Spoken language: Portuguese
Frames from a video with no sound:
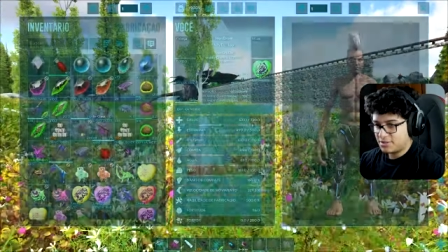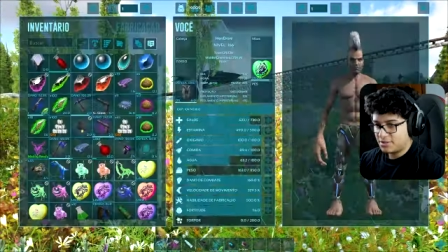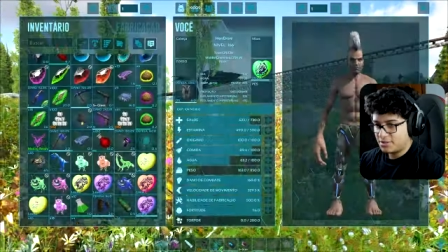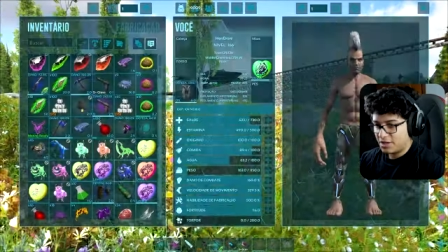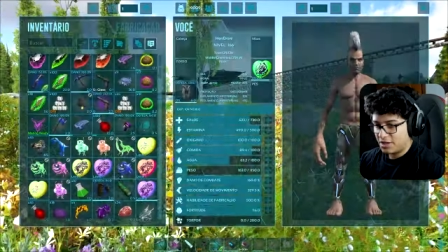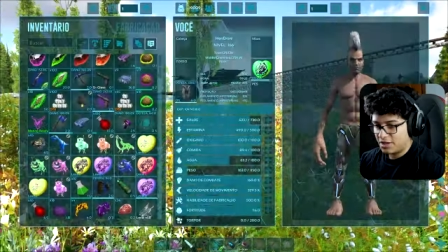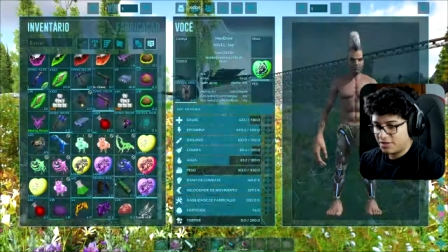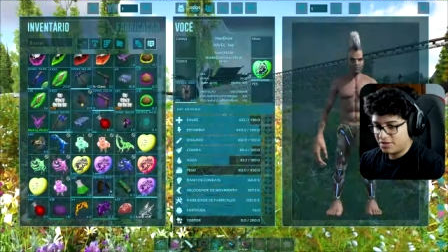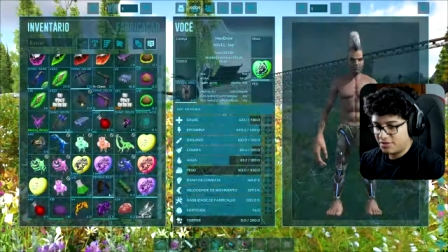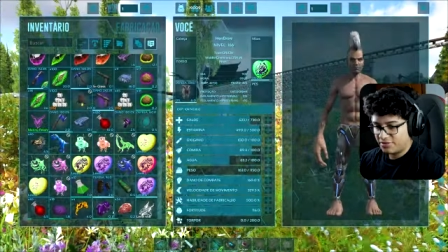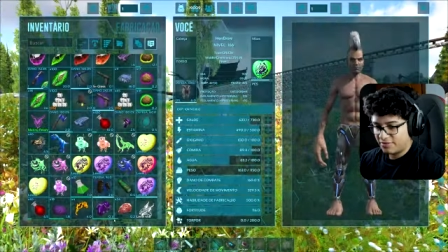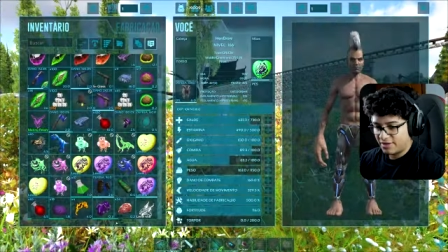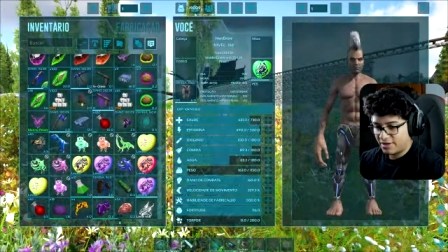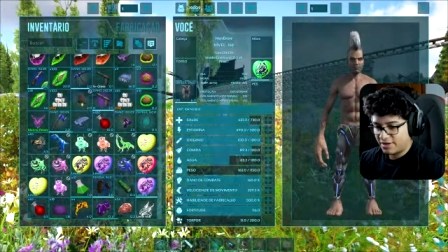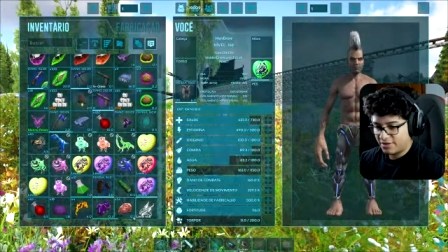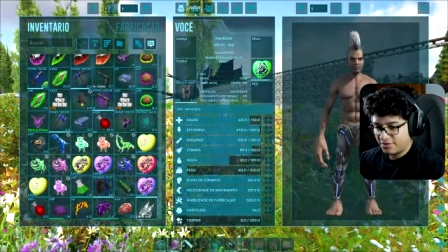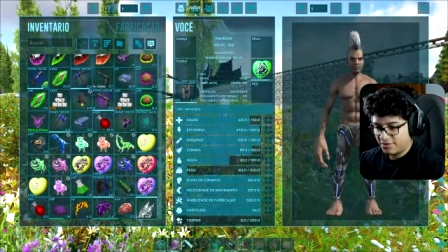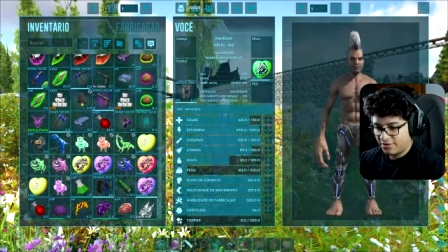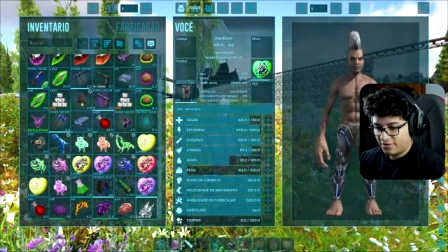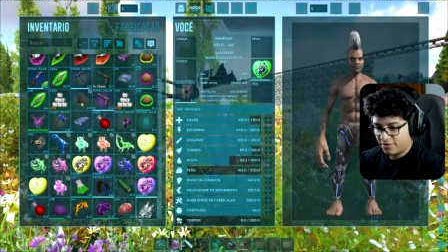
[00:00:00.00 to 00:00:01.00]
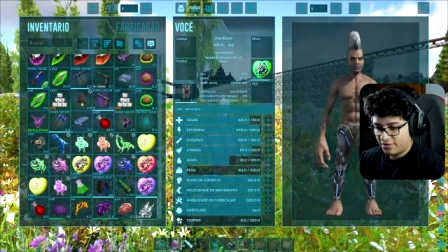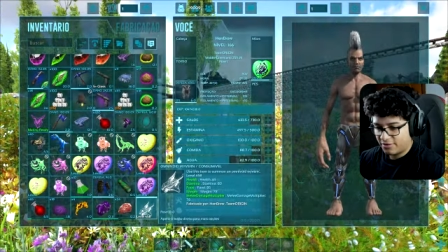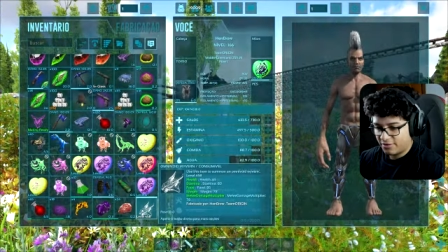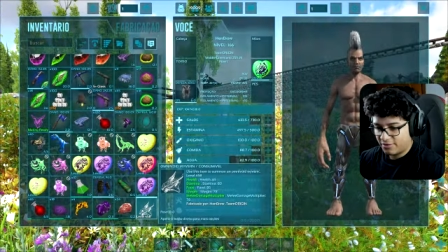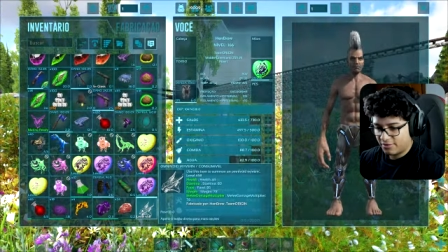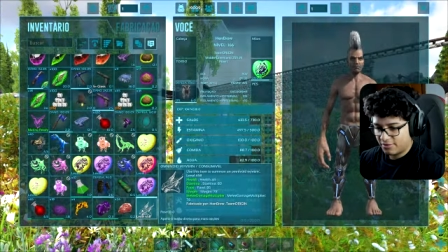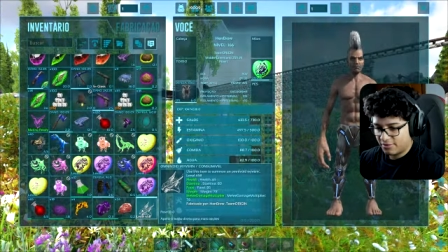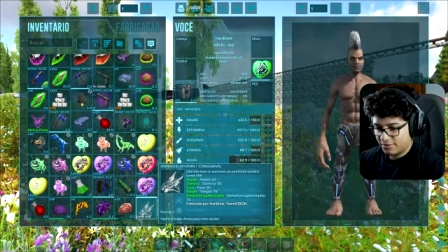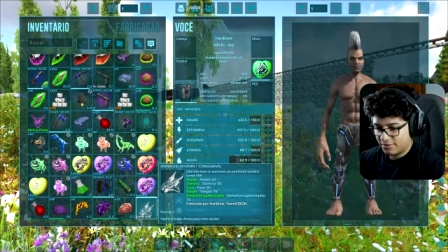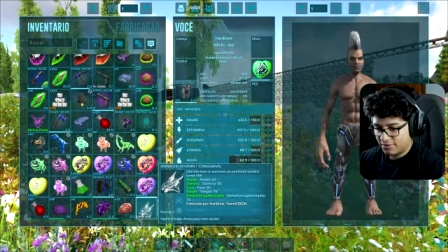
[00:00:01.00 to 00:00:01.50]
que a gente vai
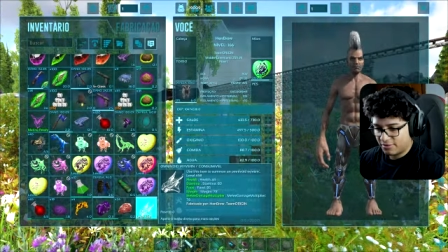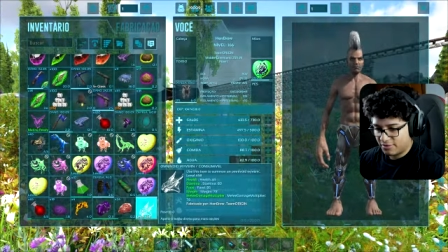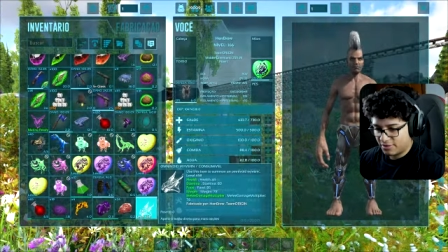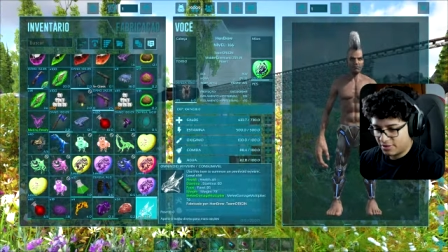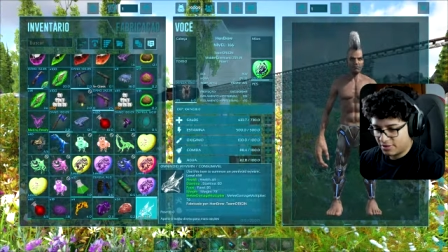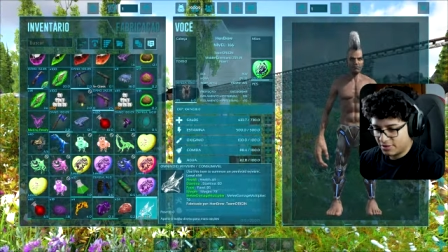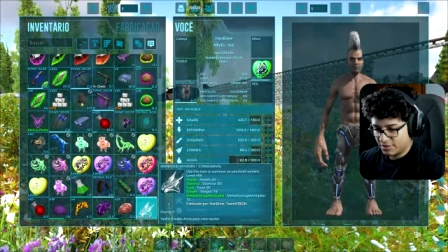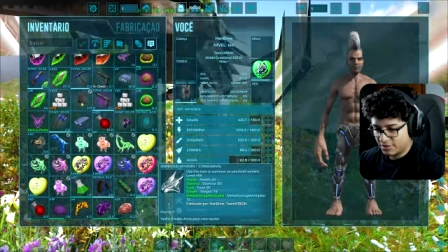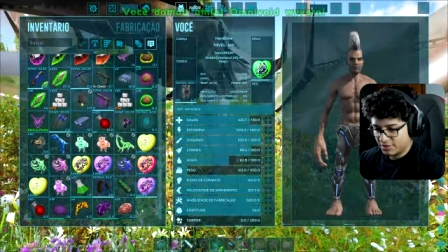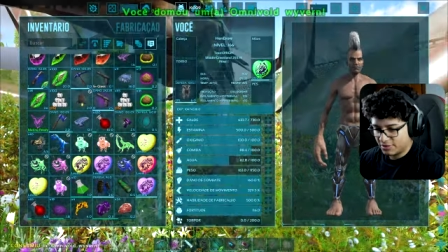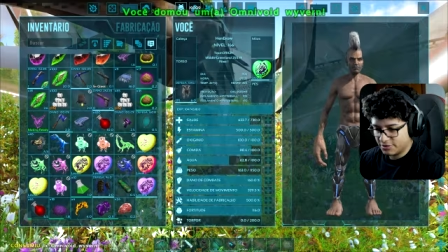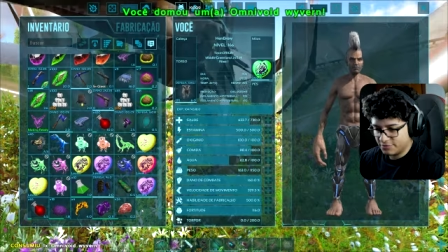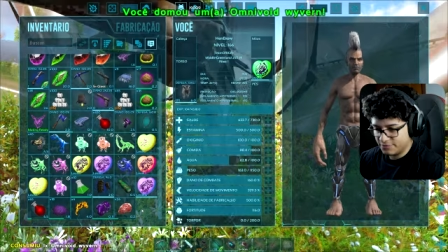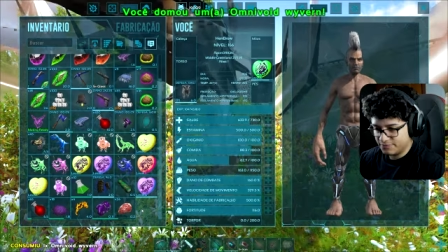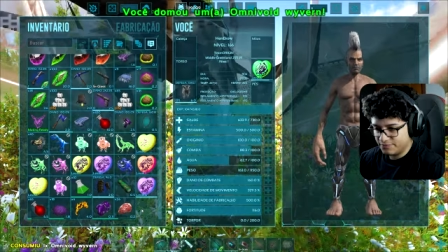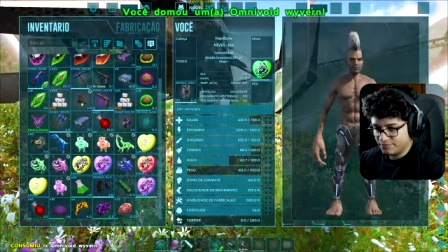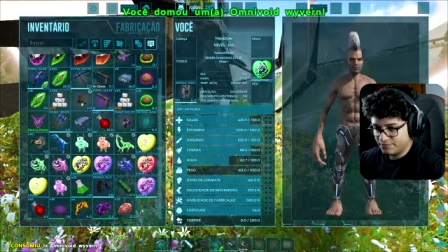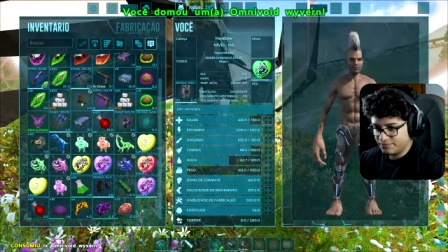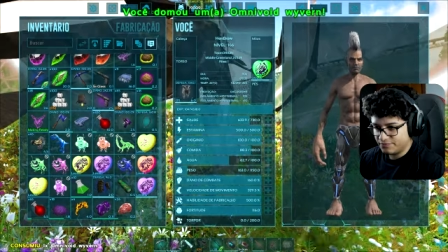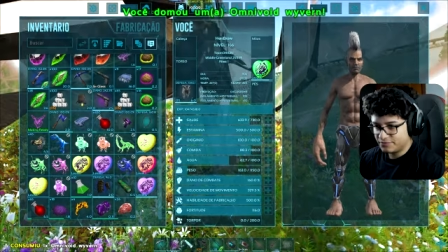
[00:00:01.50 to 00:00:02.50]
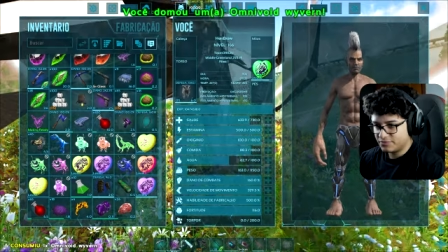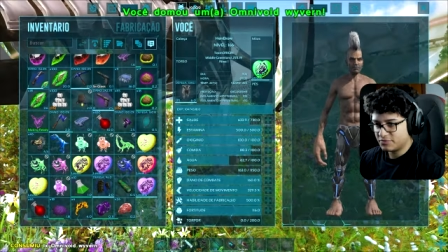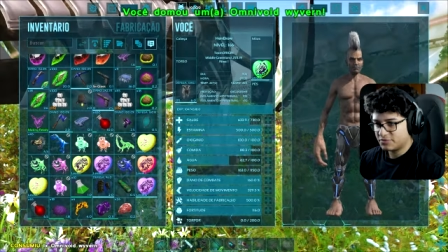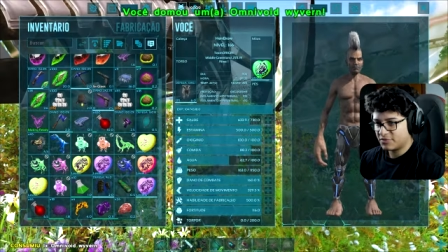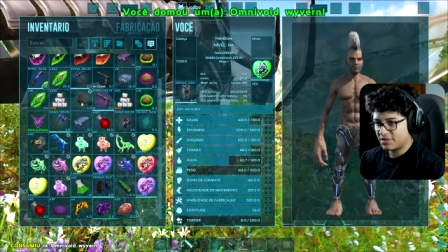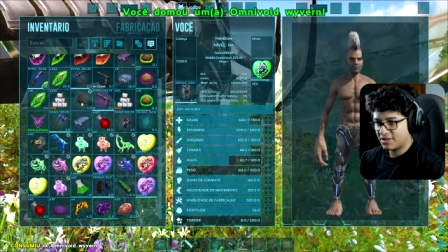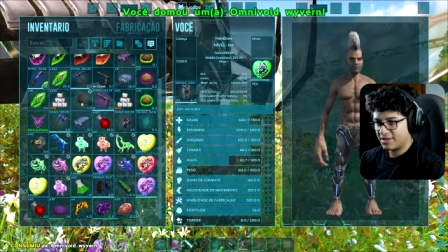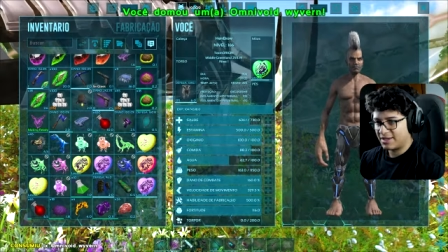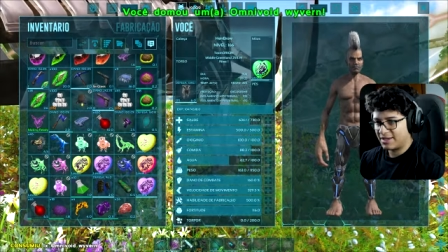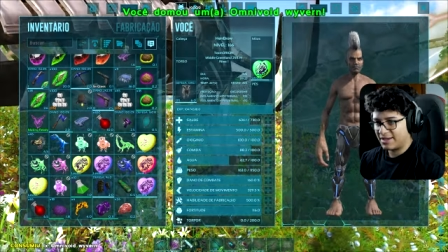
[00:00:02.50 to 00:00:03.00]
ter.
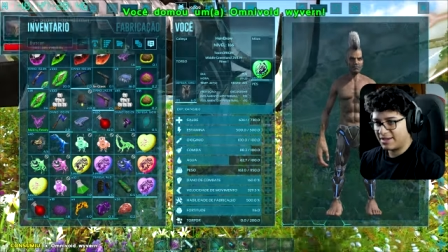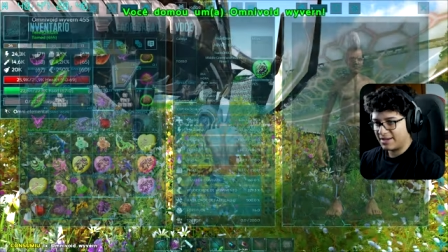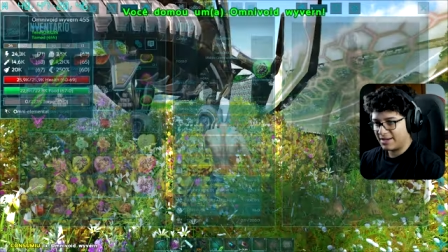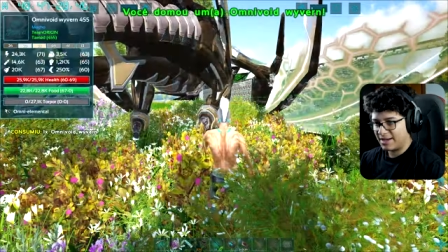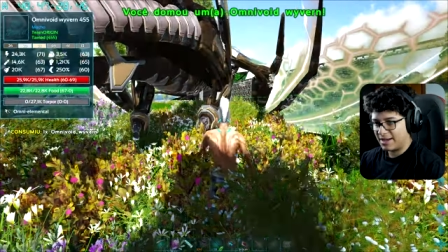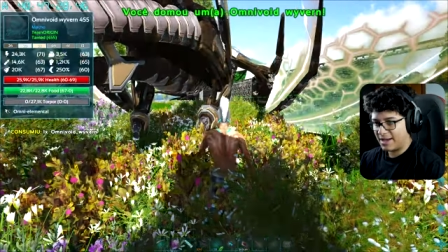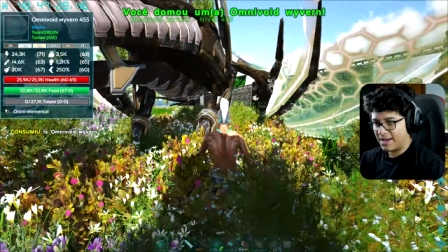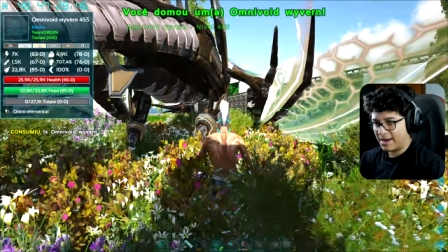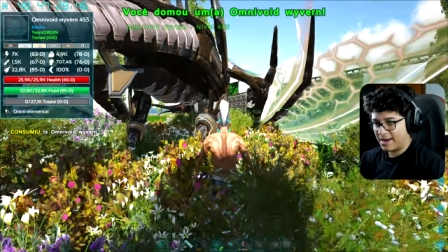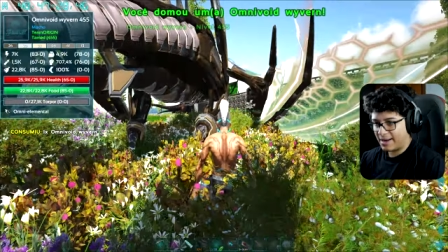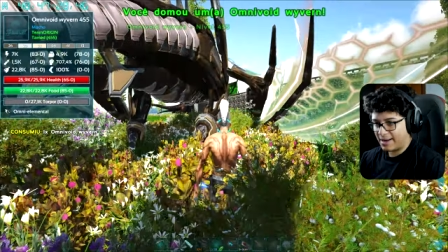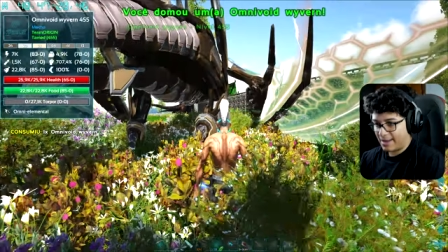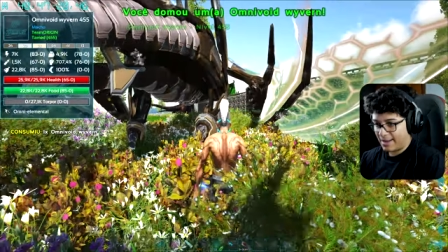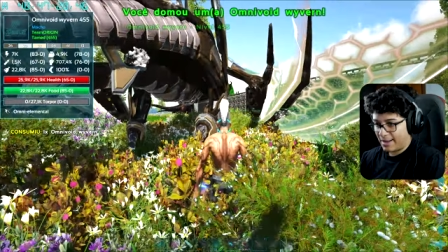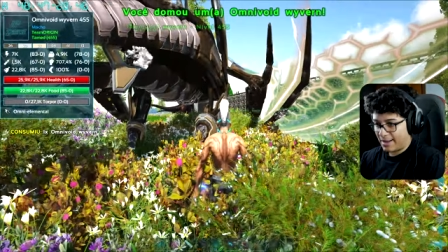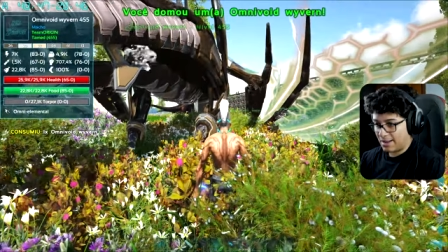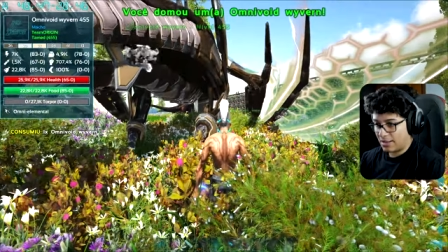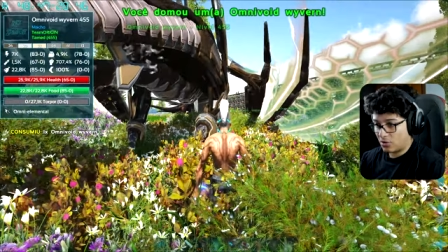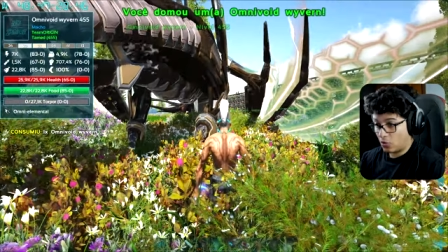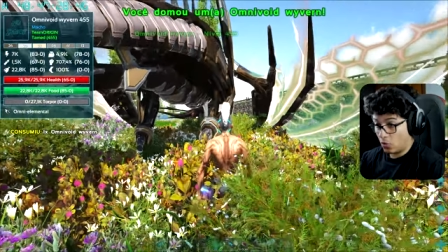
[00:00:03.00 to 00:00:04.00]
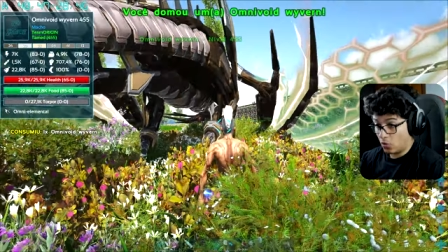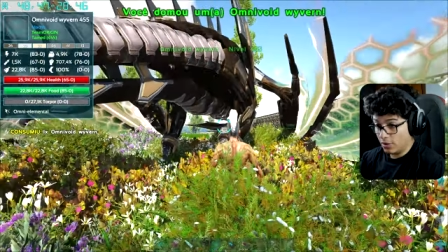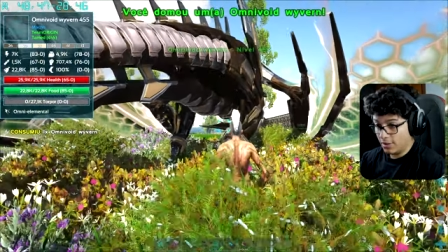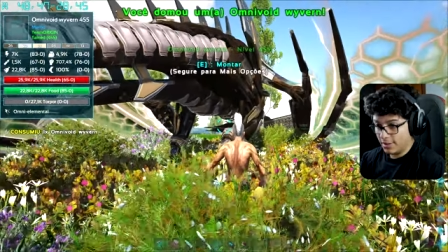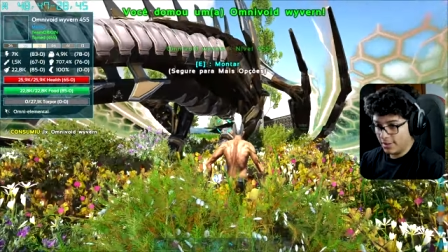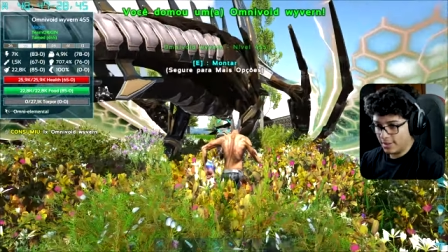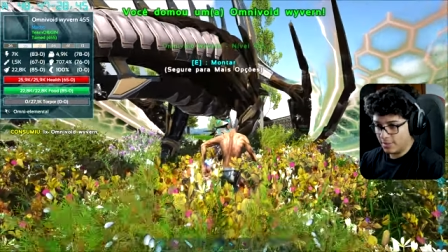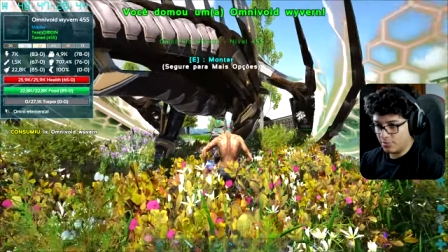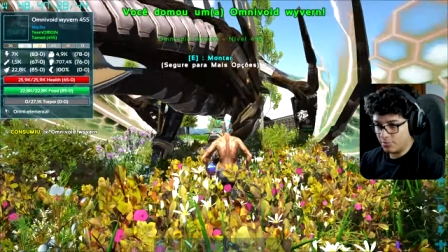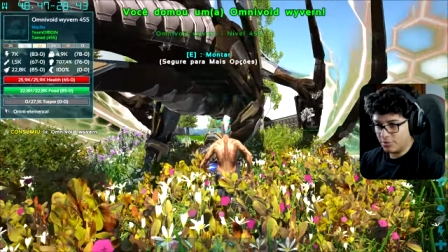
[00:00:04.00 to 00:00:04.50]
Caraca,
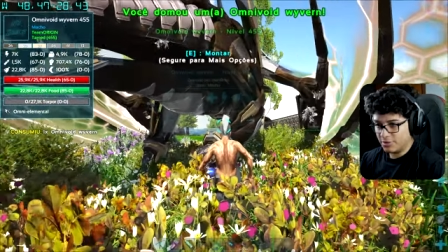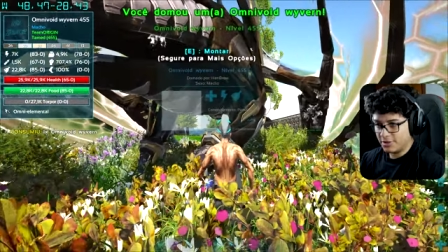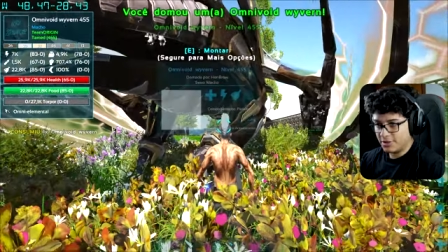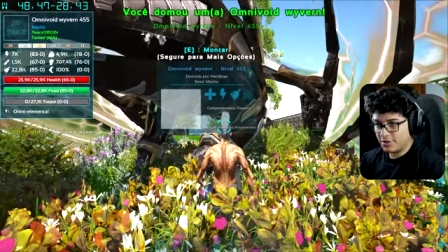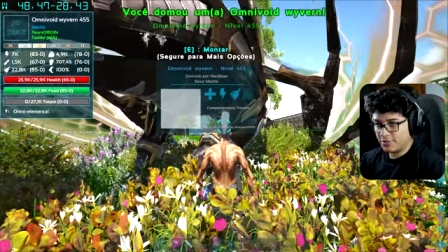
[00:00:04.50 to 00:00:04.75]
olha, é bonito,